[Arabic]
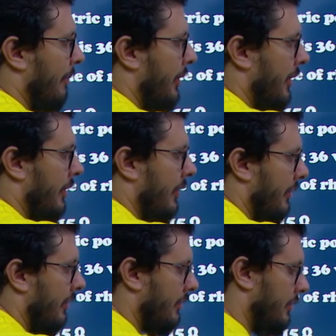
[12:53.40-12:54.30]
امبير
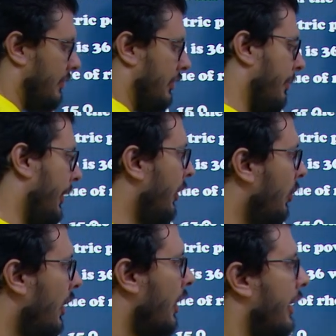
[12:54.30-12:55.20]
طب حلو
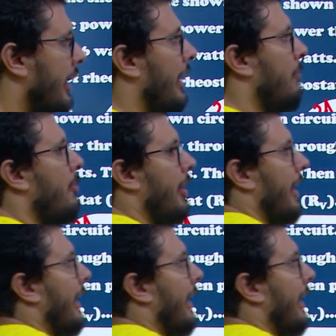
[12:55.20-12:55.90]
يعني ممكن